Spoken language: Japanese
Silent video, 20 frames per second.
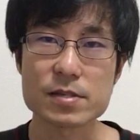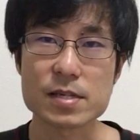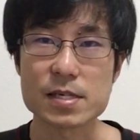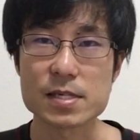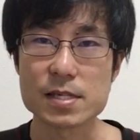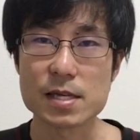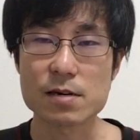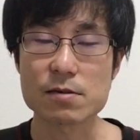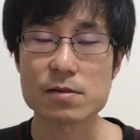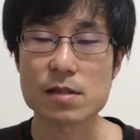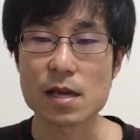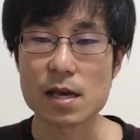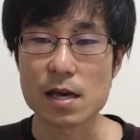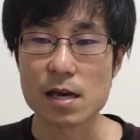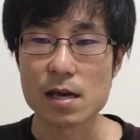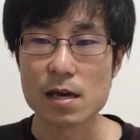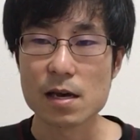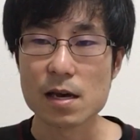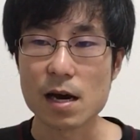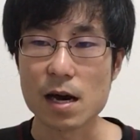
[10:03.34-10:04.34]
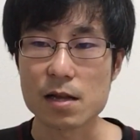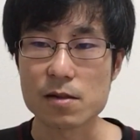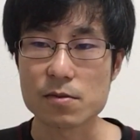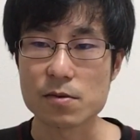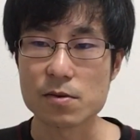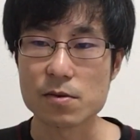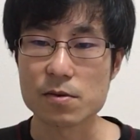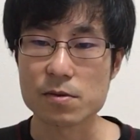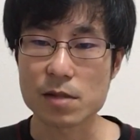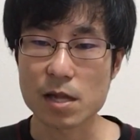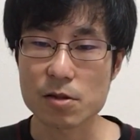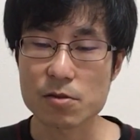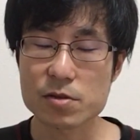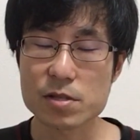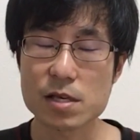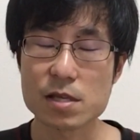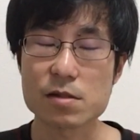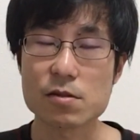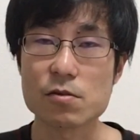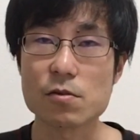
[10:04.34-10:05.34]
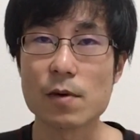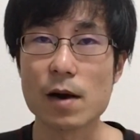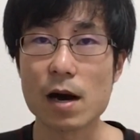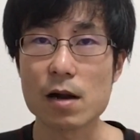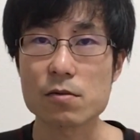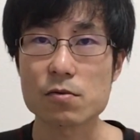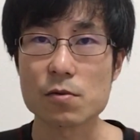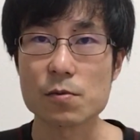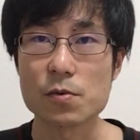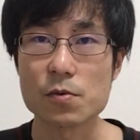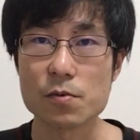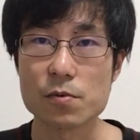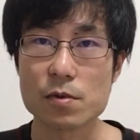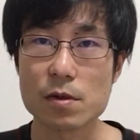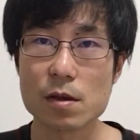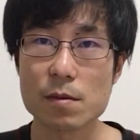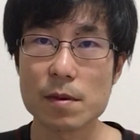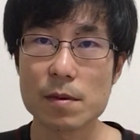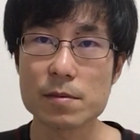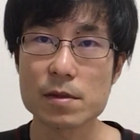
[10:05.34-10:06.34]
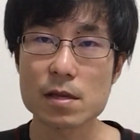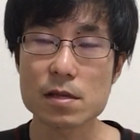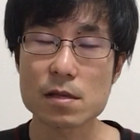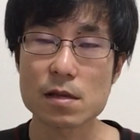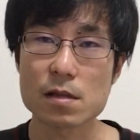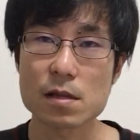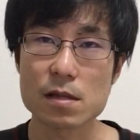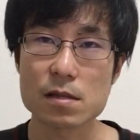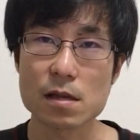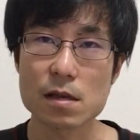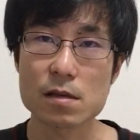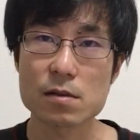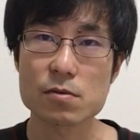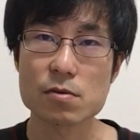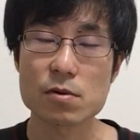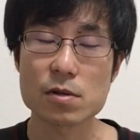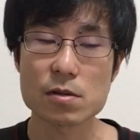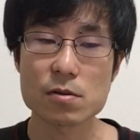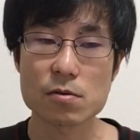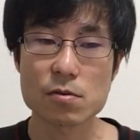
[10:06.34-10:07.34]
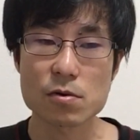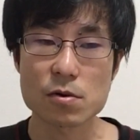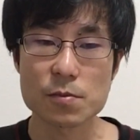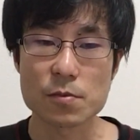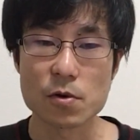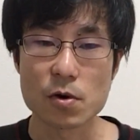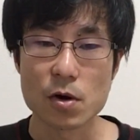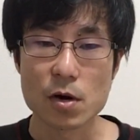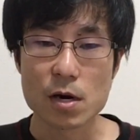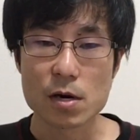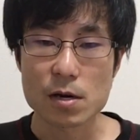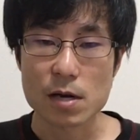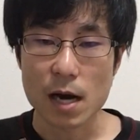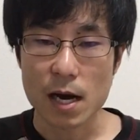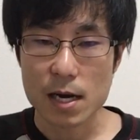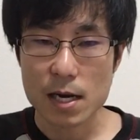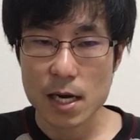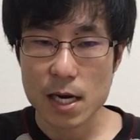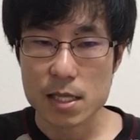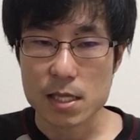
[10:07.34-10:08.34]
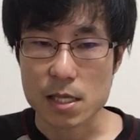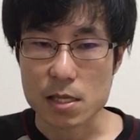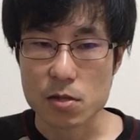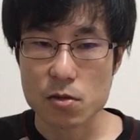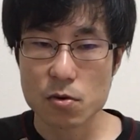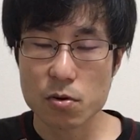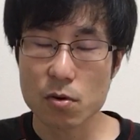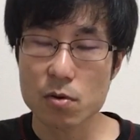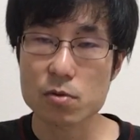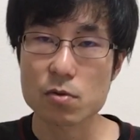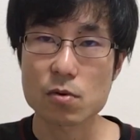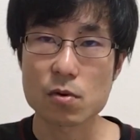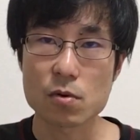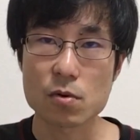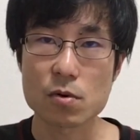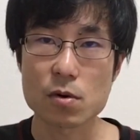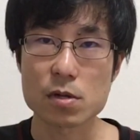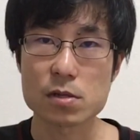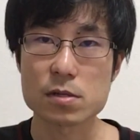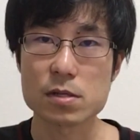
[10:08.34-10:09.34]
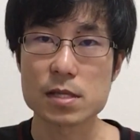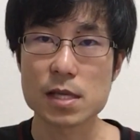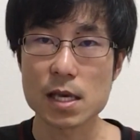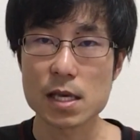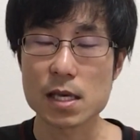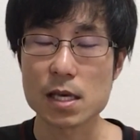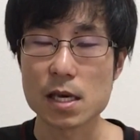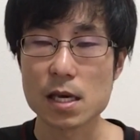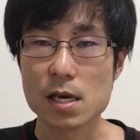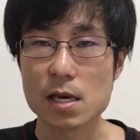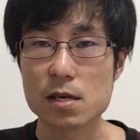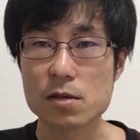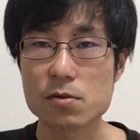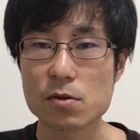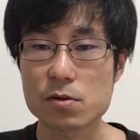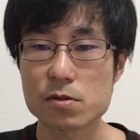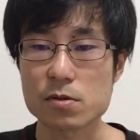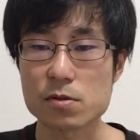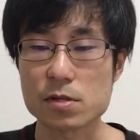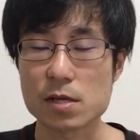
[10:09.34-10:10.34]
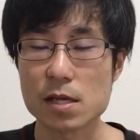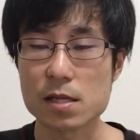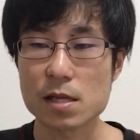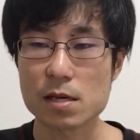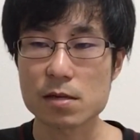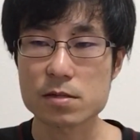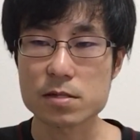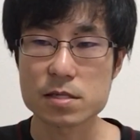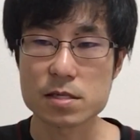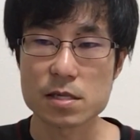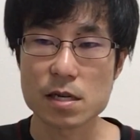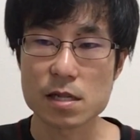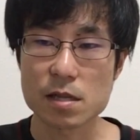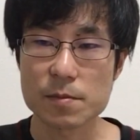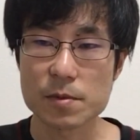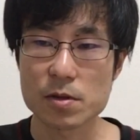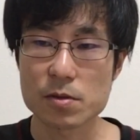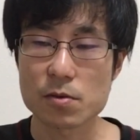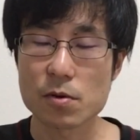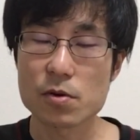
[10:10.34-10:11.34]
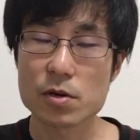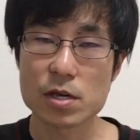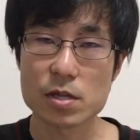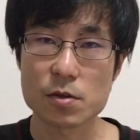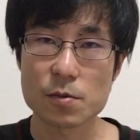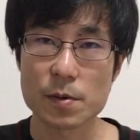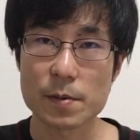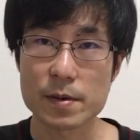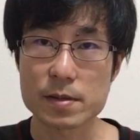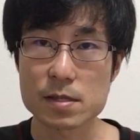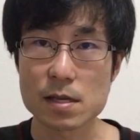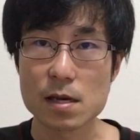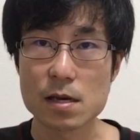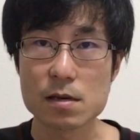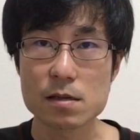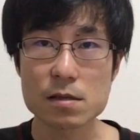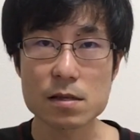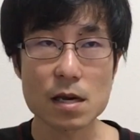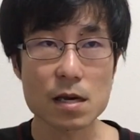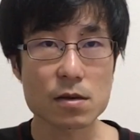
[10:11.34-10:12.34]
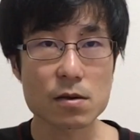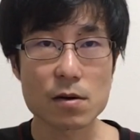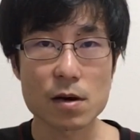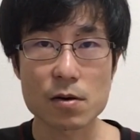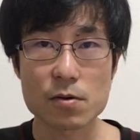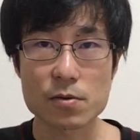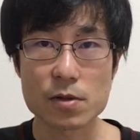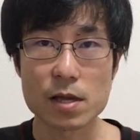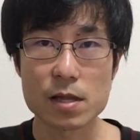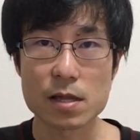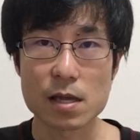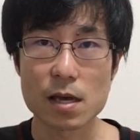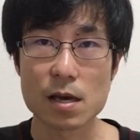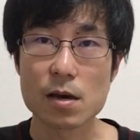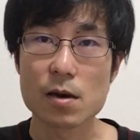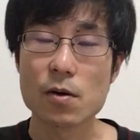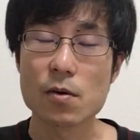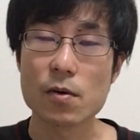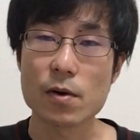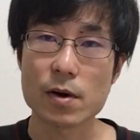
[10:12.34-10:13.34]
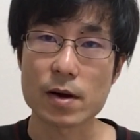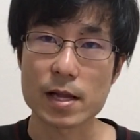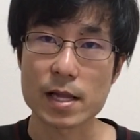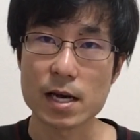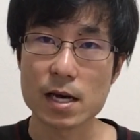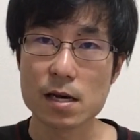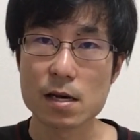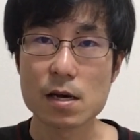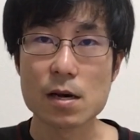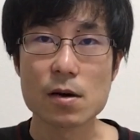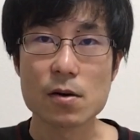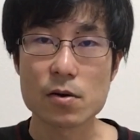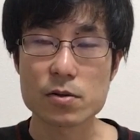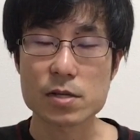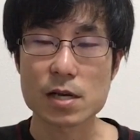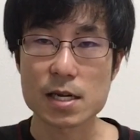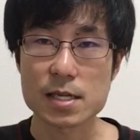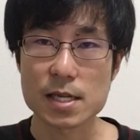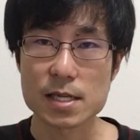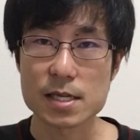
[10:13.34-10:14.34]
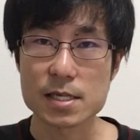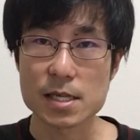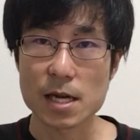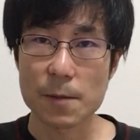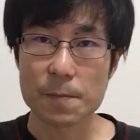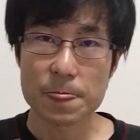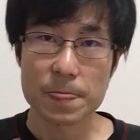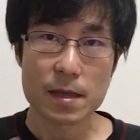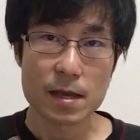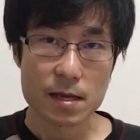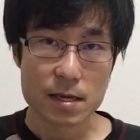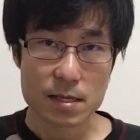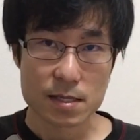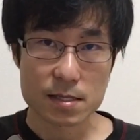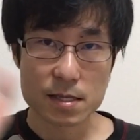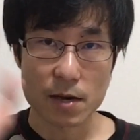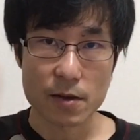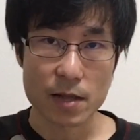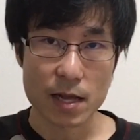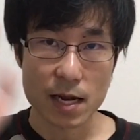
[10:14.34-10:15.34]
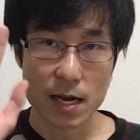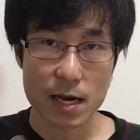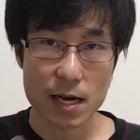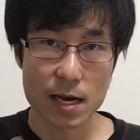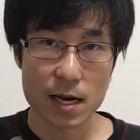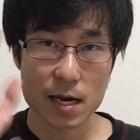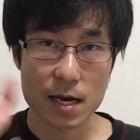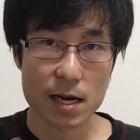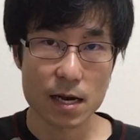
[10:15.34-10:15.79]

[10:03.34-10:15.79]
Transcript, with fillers: ちゃしなくてあの楽しいっていうのもあると思うんで、まあ、皆さんね是非そういったところも考えて地方の国公立是非一つ選択肢に入れてみるといいと思いますじゃあ今日はこの辺でオーラかなお疲れさんでしたさよなら